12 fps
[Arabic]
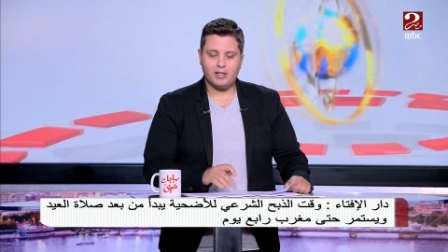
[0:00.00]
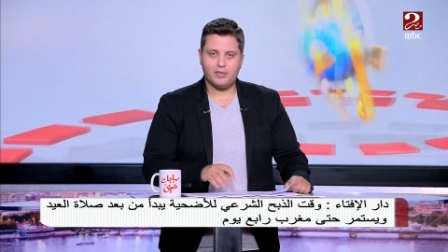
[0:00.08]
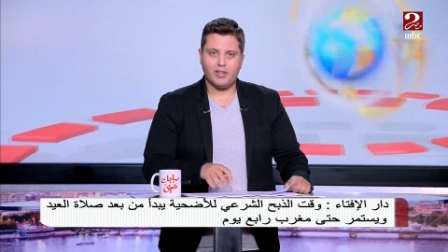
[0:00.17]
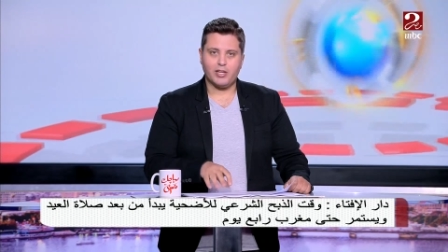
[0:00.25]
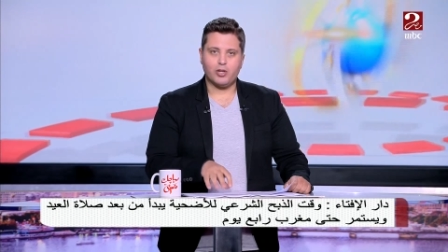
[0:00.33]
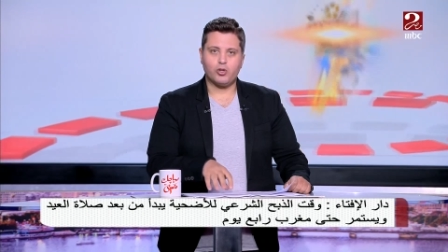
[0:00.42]

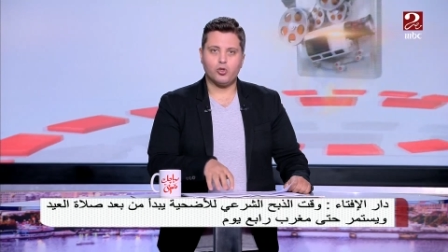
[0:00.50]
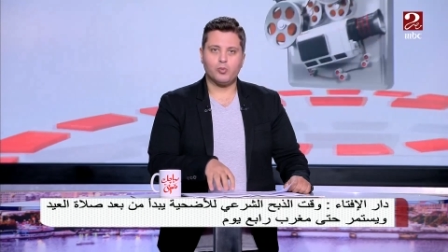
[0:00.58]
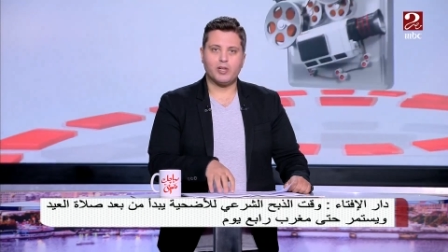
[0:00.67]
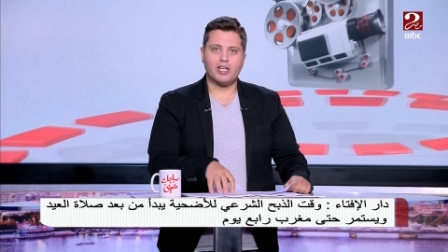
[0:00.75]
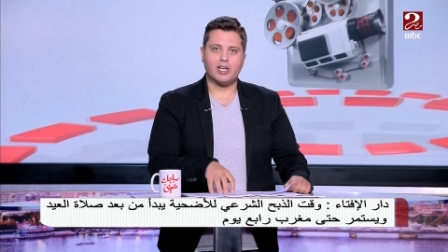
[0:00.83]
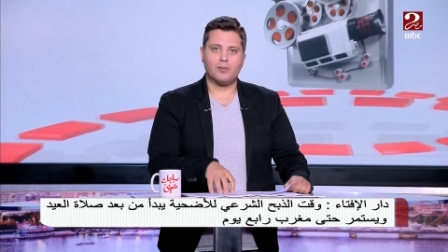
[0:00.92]
فإنه
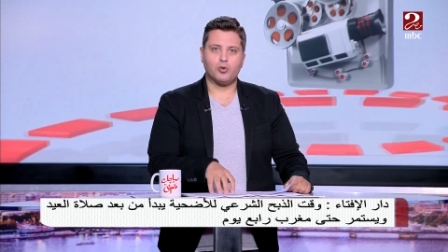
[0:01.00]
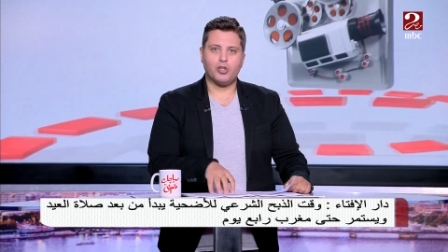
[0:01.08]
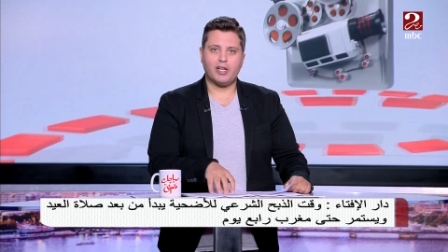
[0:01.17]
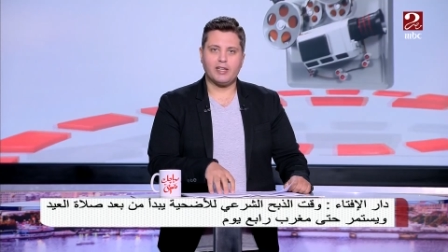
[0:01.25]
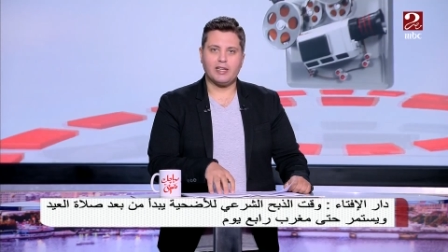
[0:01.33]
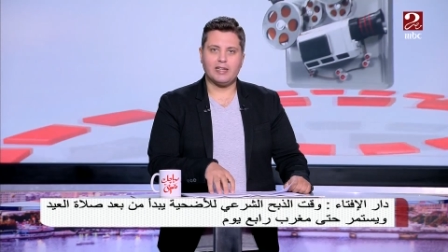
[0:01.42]
يمكن
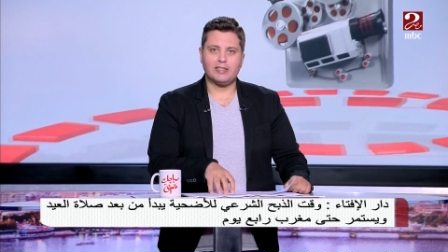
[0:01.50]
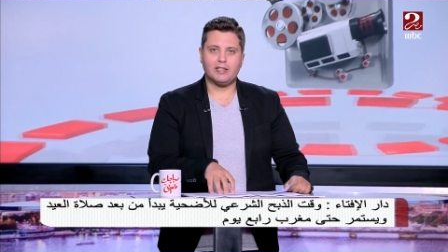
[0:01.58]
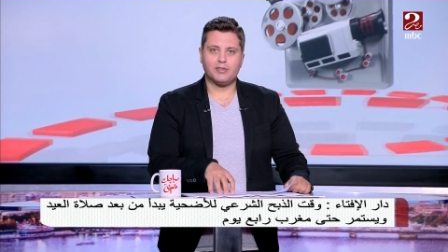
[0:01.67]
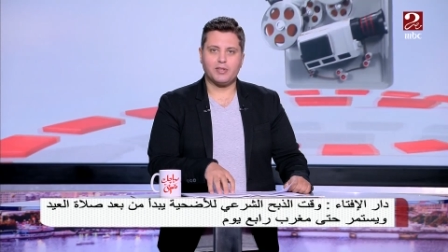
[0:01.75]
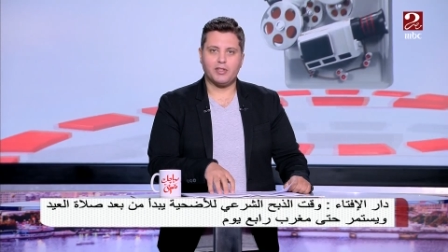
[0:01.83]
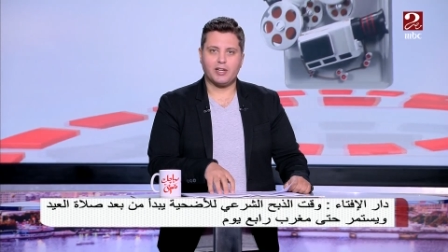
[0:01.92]
للمضحي أن
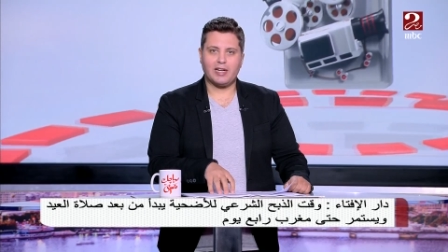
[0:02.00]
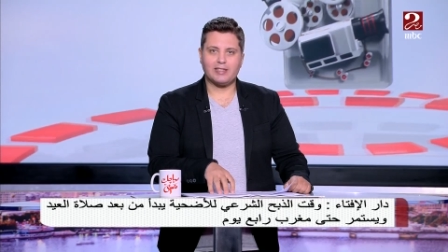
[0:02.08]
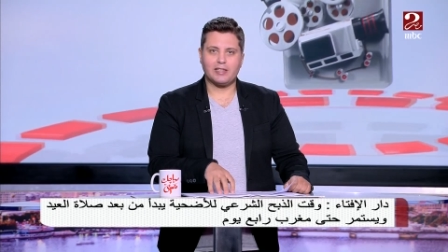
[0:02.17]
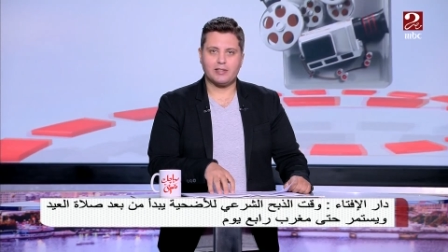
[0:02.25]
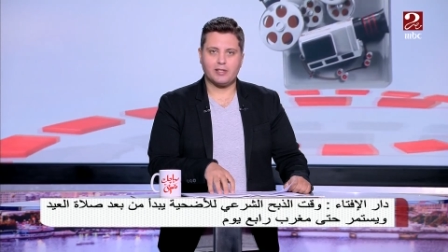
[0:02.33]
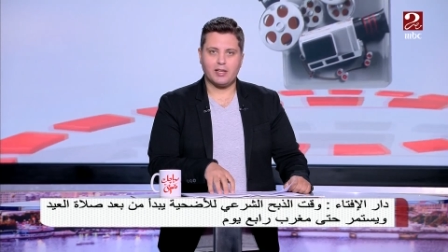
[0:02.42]
ينتظر
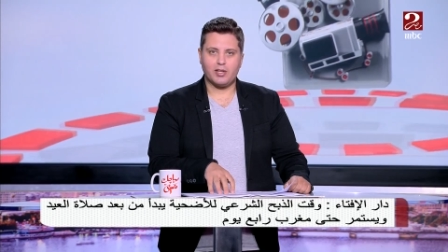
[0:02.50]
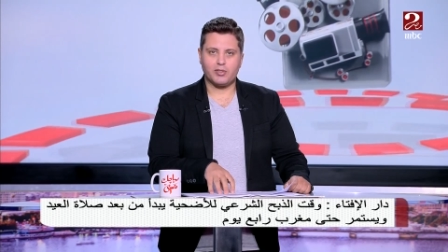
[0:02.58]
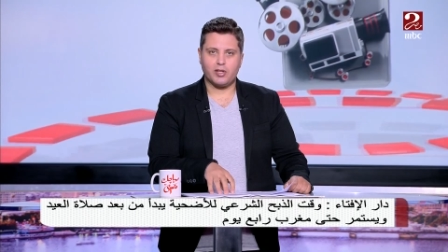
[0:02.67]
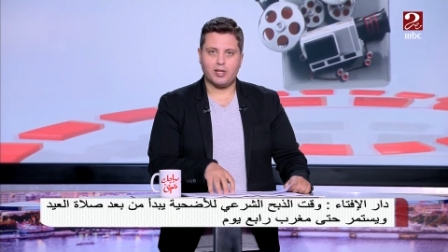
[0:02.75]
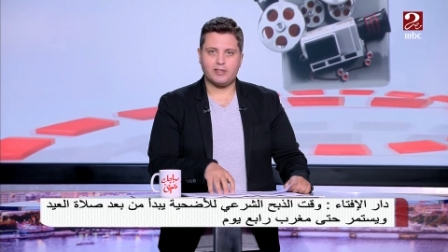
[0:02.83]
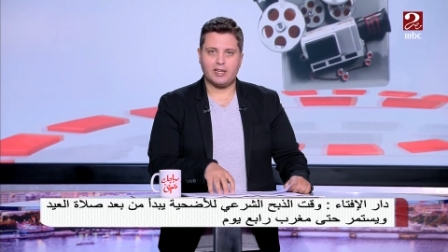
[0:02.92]
حتى انتهاء
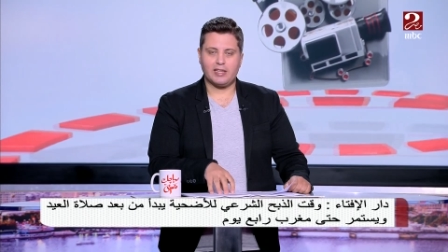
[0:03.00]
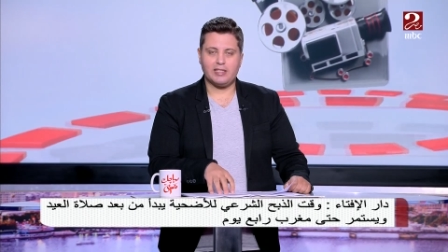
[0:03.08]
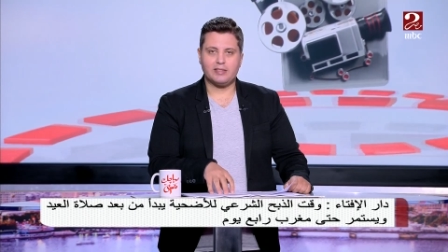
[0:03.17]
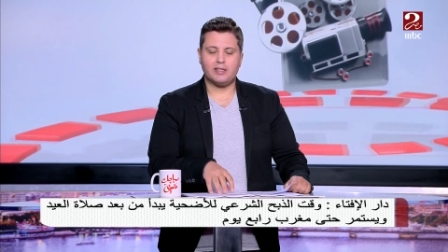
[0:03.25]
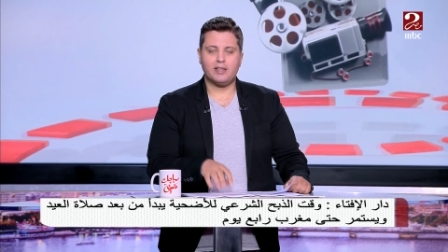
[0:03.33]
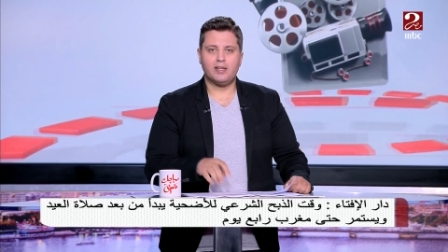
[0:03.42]
صلاة العيد